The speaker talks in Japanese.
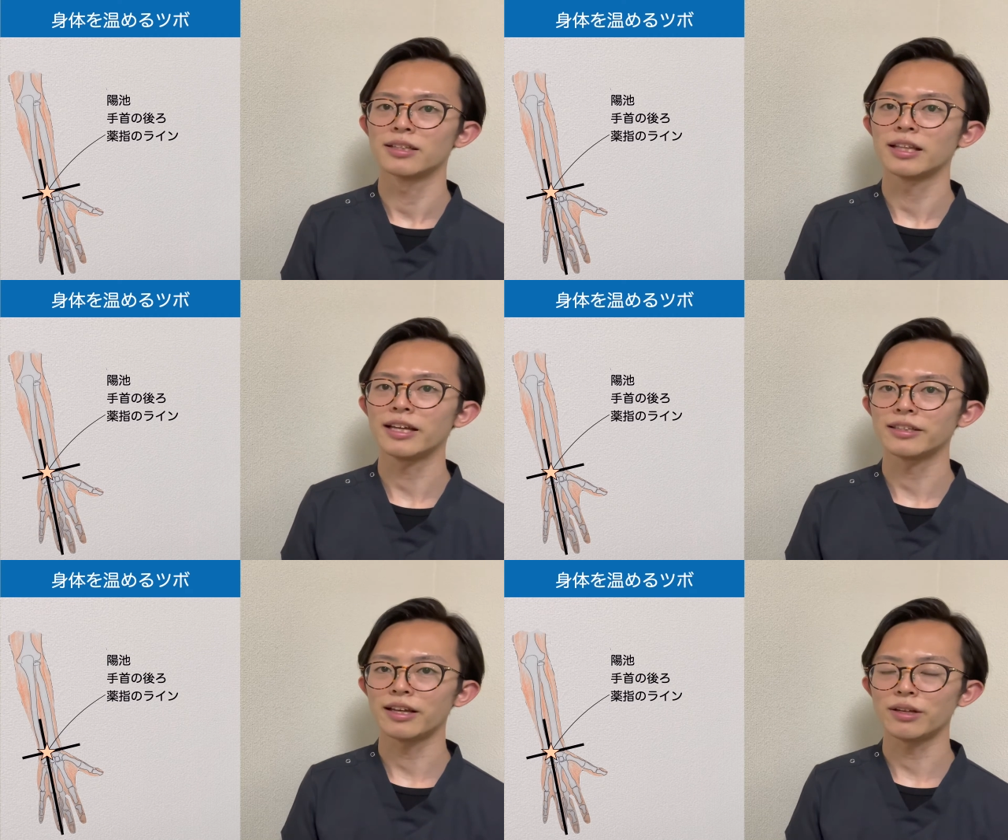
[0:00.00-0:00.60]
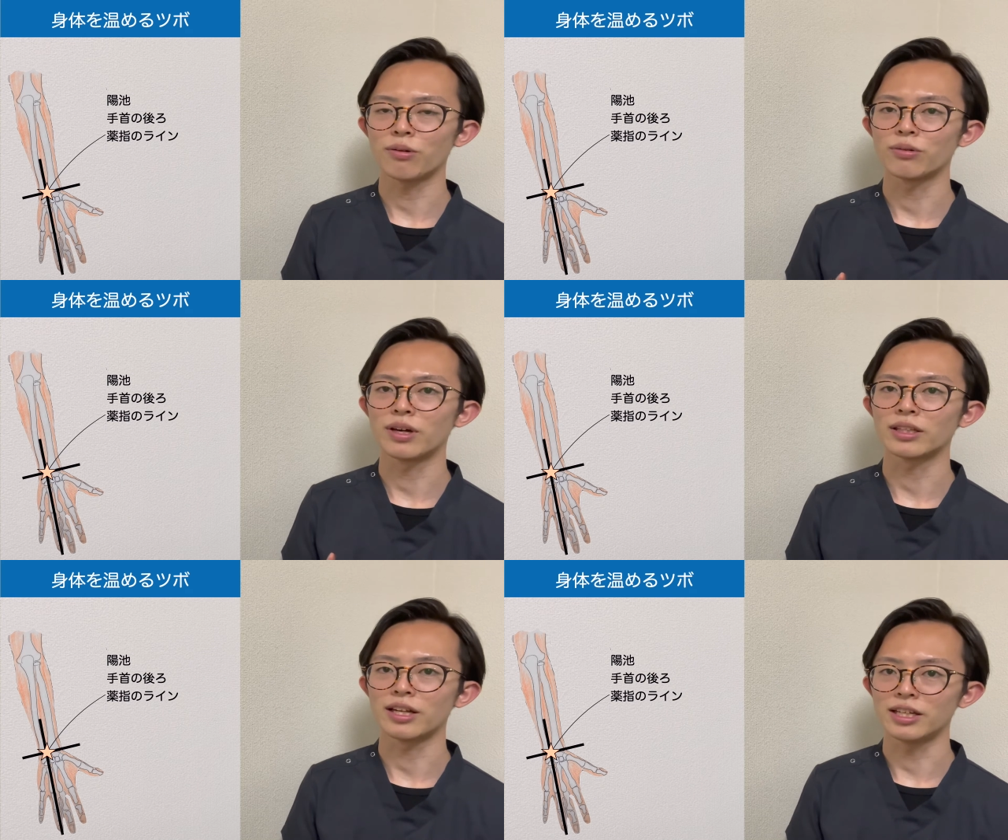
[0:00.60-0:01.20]
だいたいこの
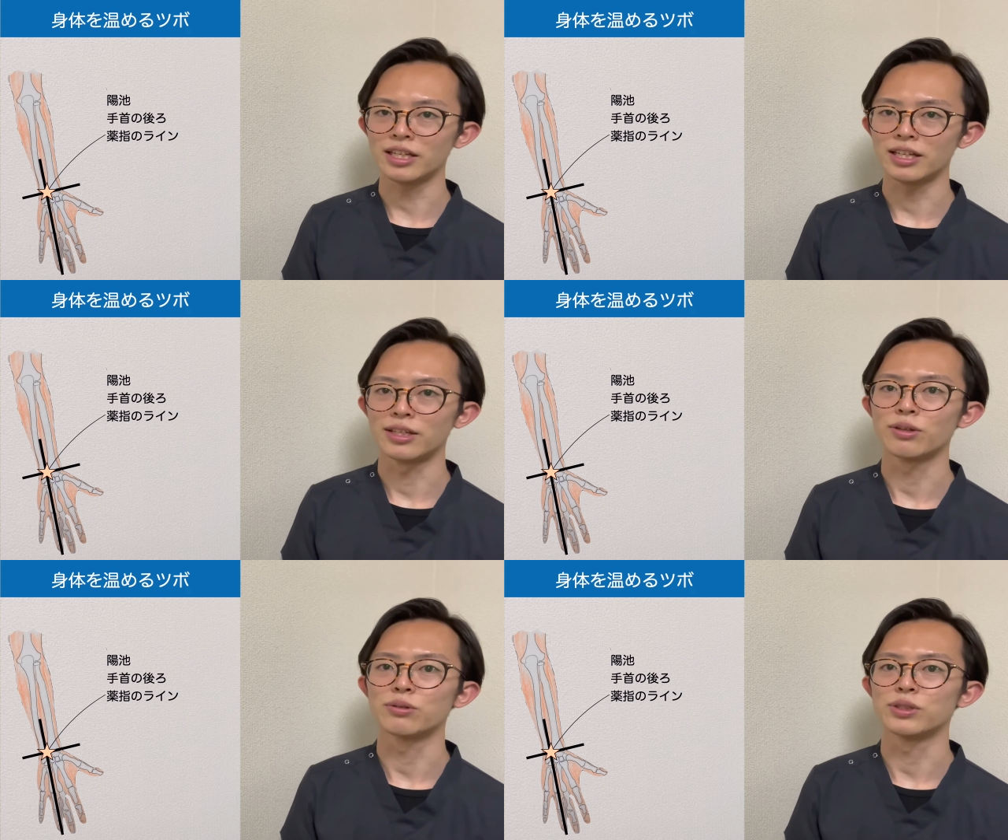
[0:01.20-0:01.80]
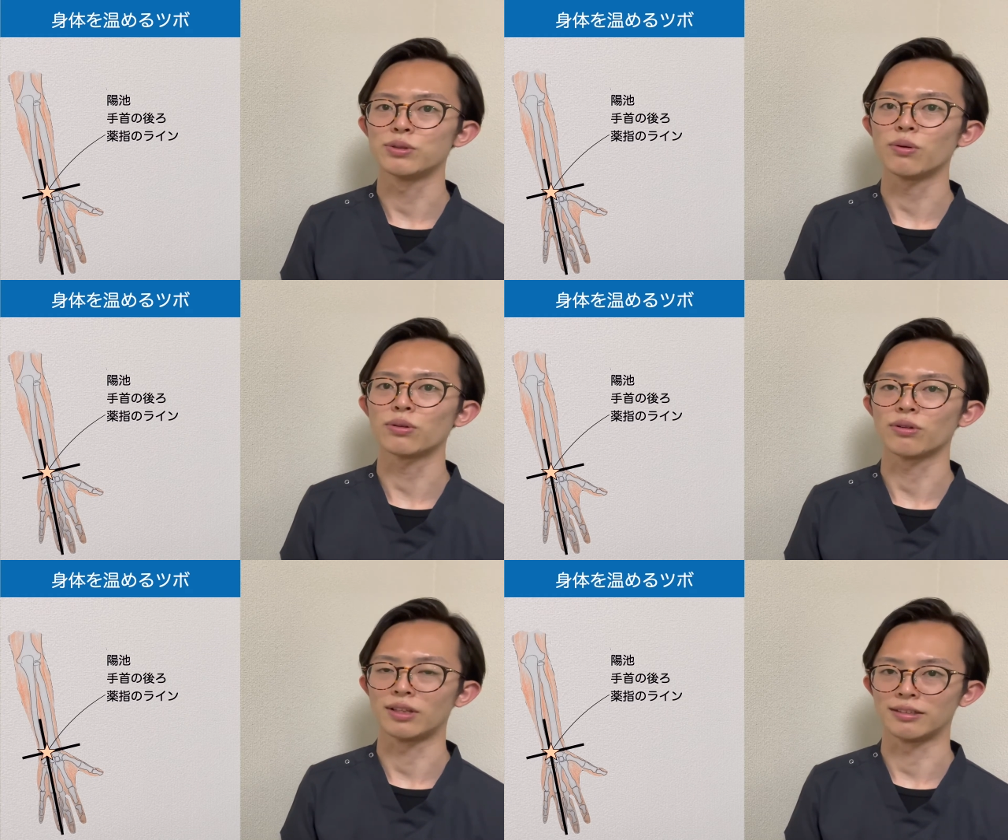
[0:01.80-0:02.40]
辺りに用地を
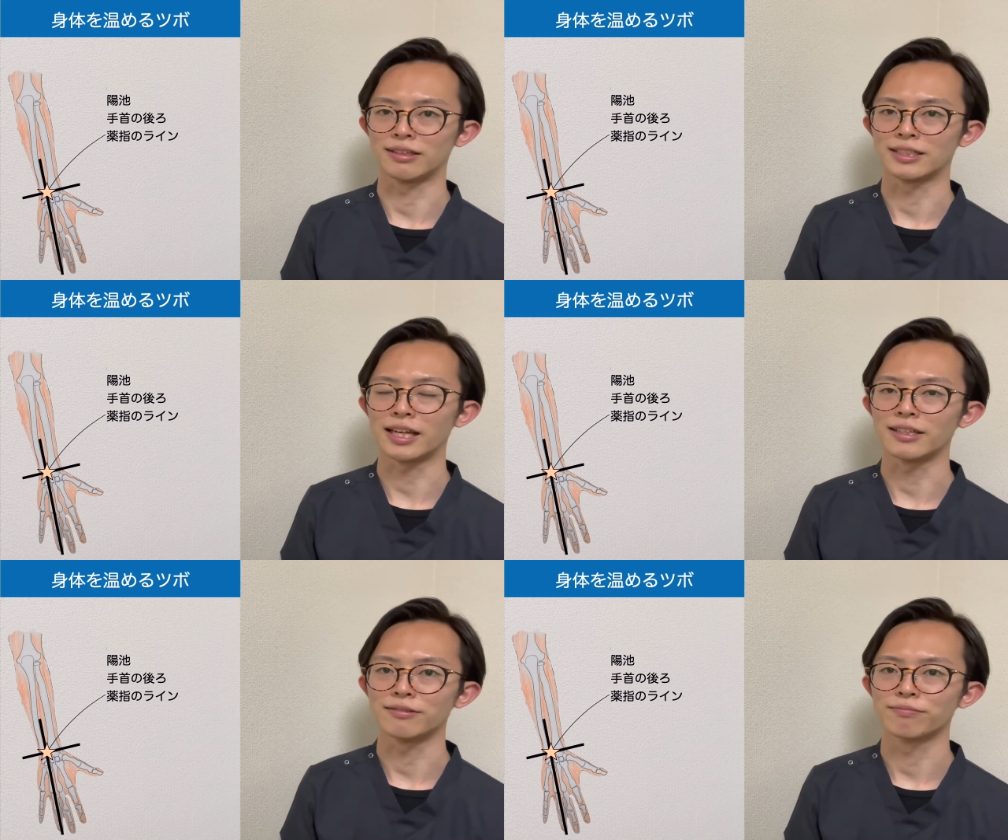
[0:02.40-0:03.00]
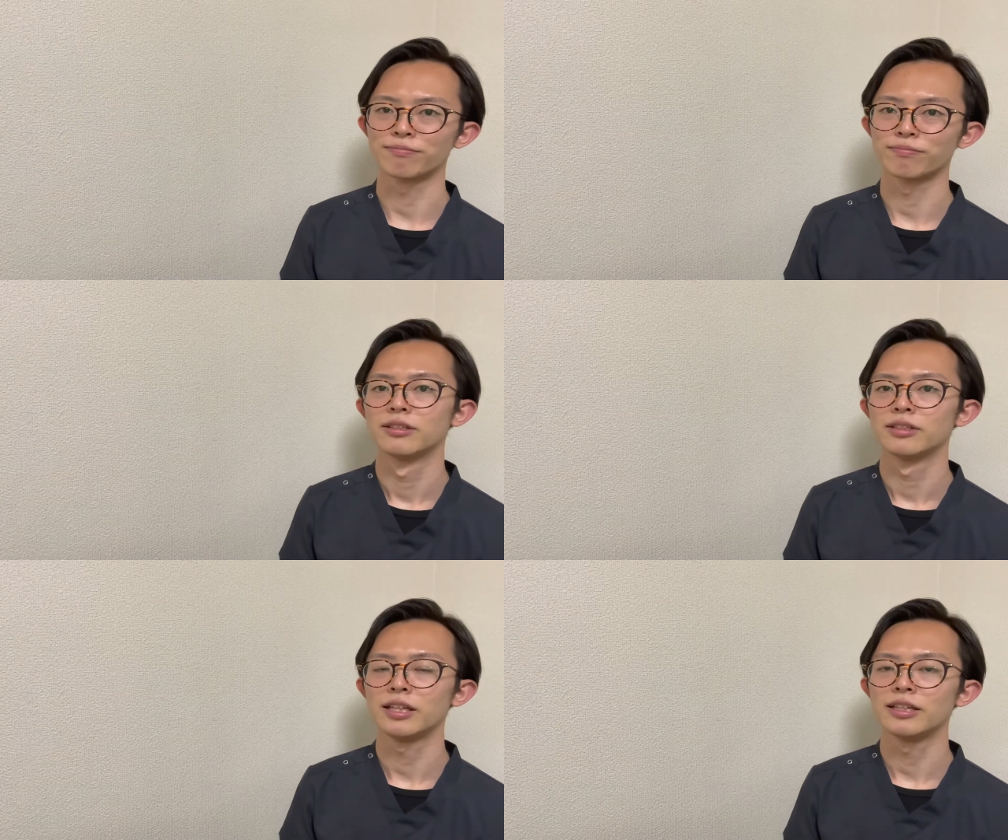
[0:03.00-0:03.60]
取ってください。
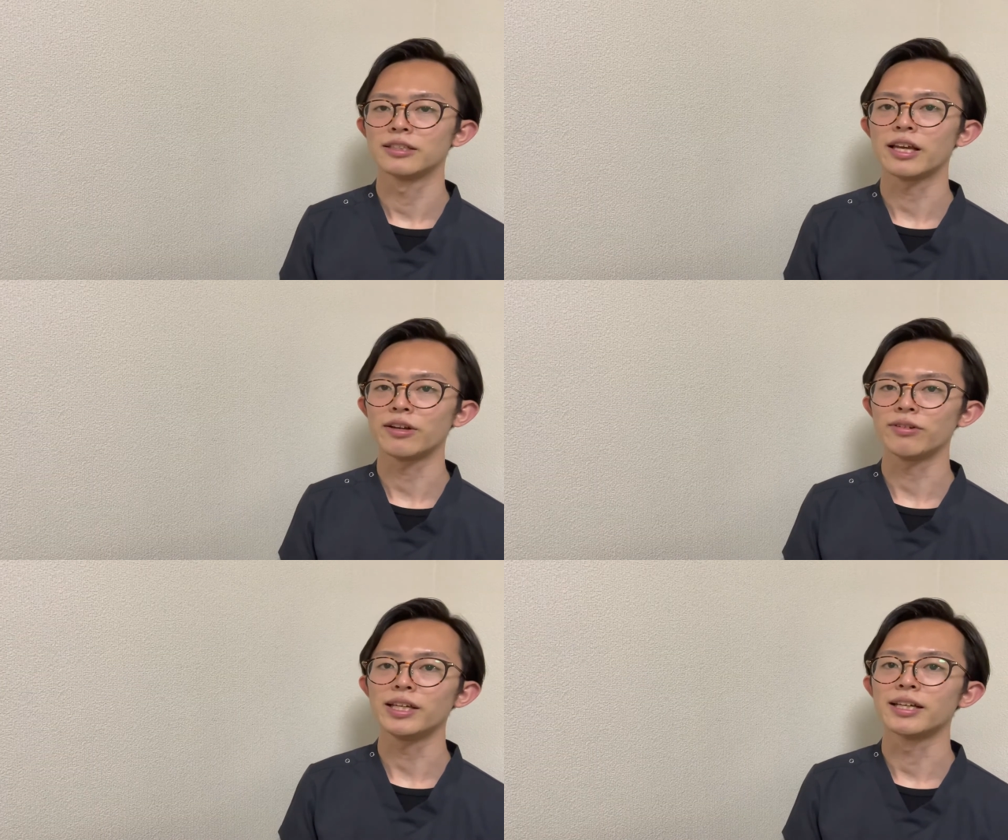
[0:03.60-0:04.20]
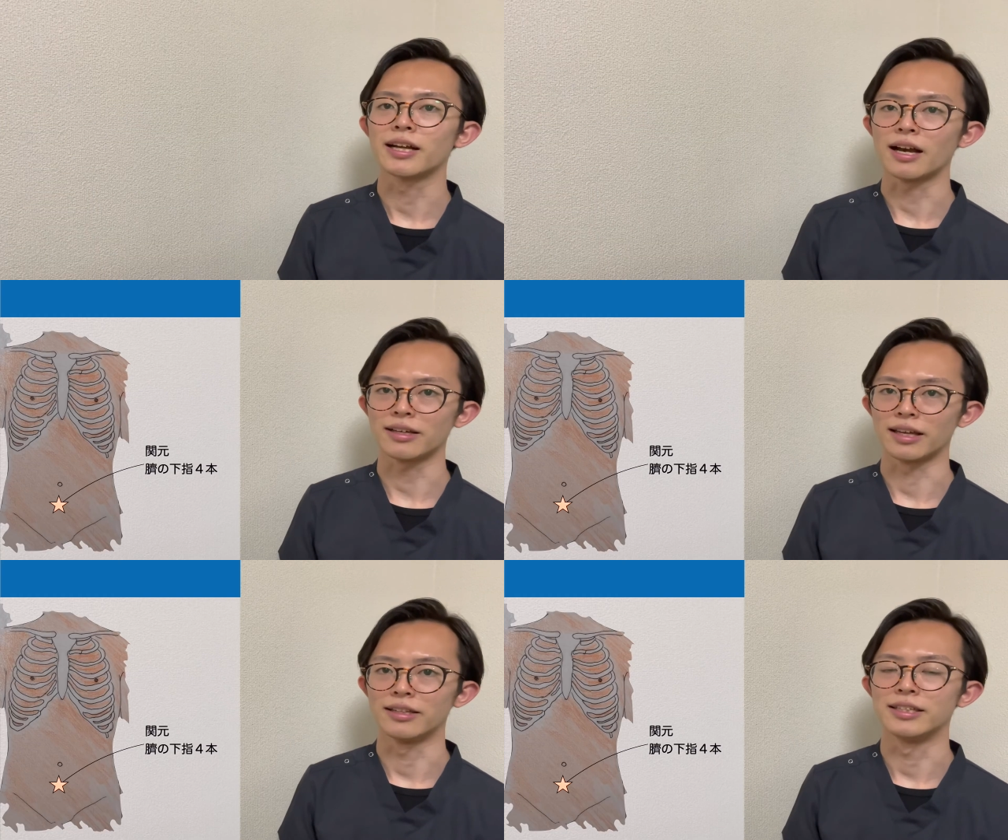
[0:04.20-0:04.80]
で最後に還
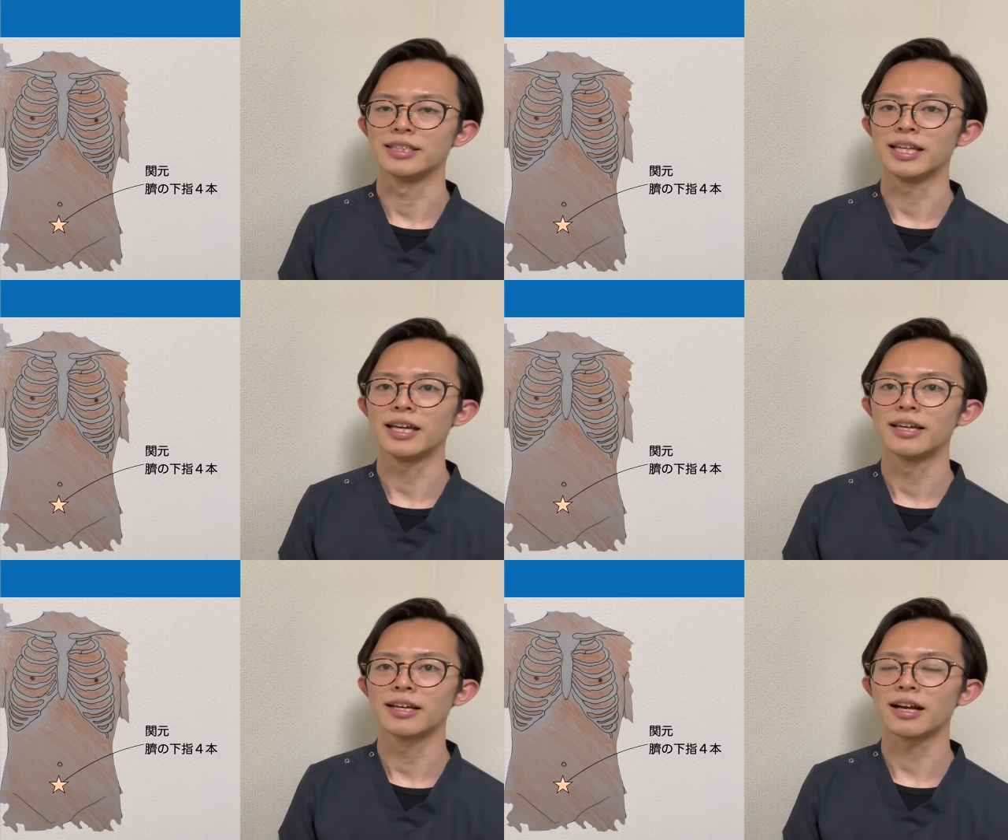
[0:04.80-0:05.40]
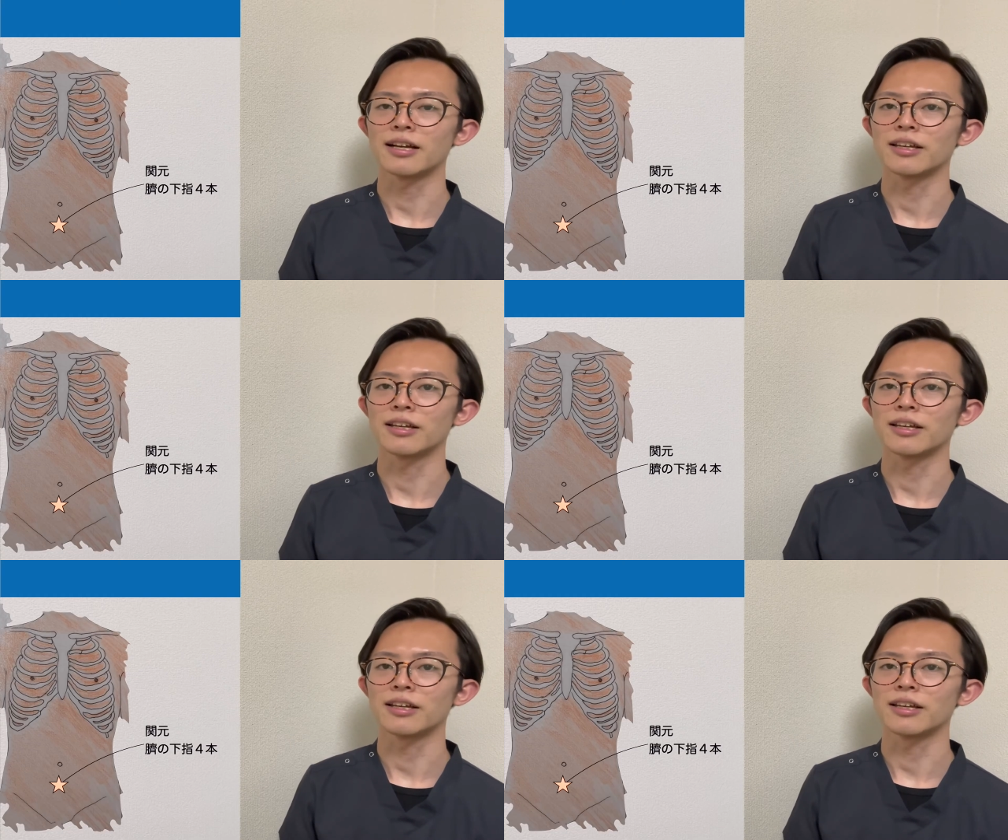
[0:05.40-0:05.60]
元ですね。還